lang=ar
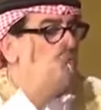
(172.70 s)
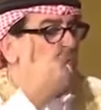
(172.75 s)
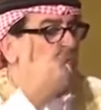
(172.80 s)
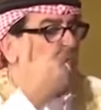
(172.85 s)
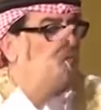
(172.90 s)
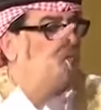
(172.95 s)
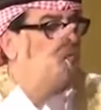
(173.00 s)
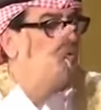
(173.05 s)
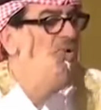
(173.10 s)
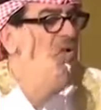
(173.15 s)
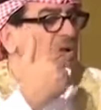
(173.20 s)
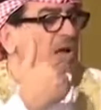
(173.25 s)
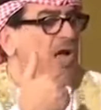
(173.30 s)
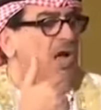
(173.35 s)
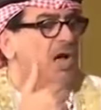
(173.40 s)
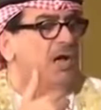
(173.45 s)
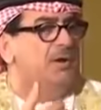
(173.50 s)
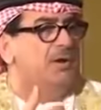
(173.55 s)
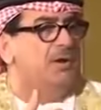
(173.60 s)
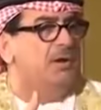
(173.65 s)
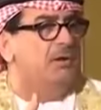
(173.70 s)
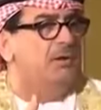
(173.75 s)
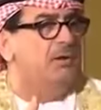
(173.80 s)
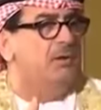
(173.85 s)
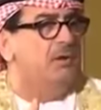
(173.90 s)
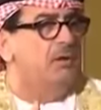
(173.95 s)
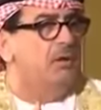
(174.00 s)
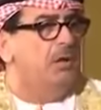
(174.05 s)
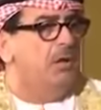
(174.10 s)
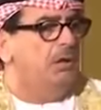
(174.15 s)
نغمة ألحانه
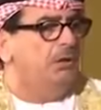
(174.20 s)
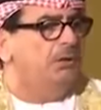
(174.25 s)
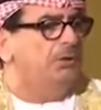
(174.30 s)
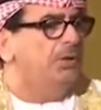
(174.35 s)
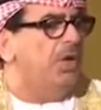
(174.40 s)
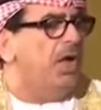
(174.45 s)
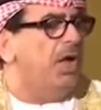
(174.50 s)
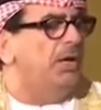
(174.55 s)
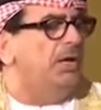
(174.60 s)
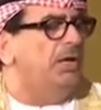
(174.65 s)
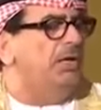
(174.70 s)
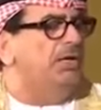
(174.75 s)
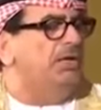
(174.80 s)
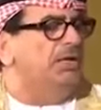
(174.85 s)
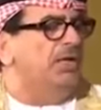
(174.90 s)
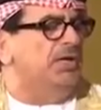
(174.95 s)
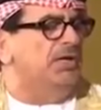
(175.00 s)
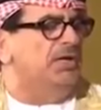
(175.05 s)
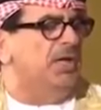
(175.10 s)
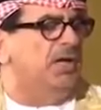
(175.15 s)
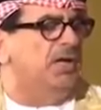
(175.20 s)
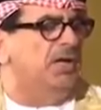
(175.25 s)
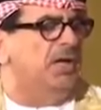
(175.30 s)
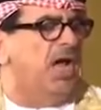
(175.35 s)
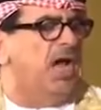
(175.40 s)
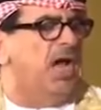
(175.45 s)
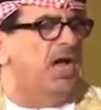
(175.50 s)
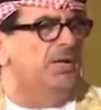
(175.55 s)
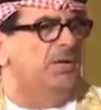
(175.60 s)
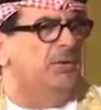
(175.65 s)
عراقية
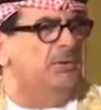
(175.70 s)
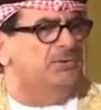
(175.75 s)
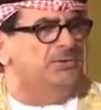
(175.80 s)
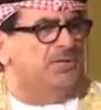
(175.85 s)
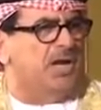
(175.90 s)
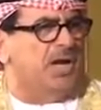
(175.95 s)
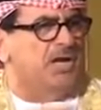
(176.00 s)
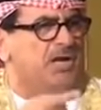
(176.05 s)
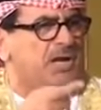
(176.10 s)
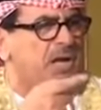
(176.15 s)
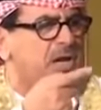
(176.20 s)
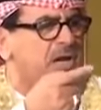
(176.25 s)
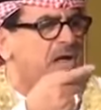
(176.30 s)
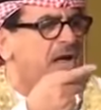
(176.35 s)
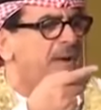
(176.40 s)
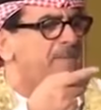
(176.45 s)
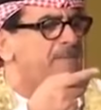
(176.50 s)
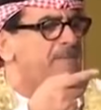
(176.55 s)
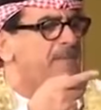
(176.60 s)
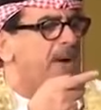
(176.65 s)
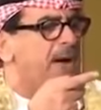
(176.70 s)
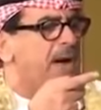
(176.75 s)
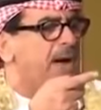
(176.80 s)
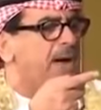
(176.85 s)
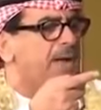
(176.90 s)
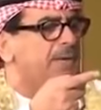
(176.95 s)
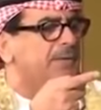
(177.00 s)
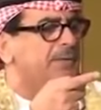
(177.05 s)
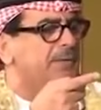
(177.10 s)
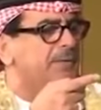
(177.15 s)
النخلة هاي وجاية
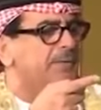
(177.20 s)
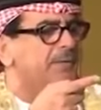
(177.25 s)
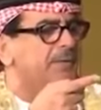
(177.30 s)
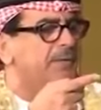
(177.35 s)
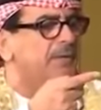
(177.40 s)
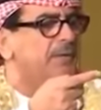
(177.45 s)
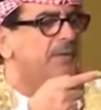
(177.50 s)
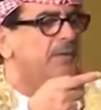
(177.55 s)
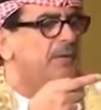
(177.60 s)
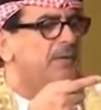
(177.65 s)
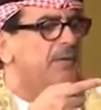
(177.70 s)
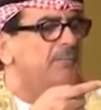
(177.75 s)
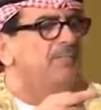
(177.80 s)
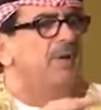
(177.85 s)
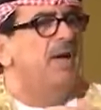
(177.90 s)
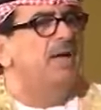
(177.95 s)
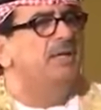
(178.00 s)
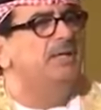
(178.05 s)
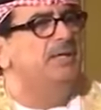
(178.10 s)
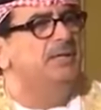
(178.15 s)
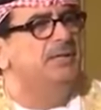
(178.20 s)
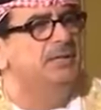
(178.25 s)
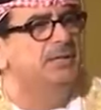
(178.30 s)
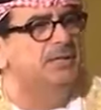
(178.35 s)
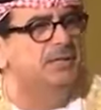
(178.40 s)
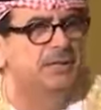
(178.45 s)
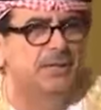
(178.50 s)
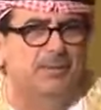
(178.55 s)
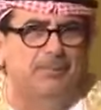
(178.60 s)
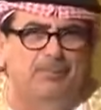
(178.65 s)
العمان ما
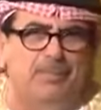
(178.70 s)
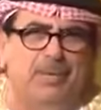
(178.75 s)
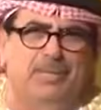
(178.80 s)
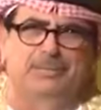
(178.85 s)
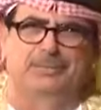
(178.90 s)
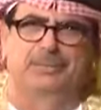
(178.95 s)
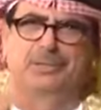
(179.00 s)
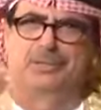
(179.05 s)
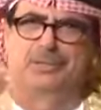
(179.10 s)
يهديك ربك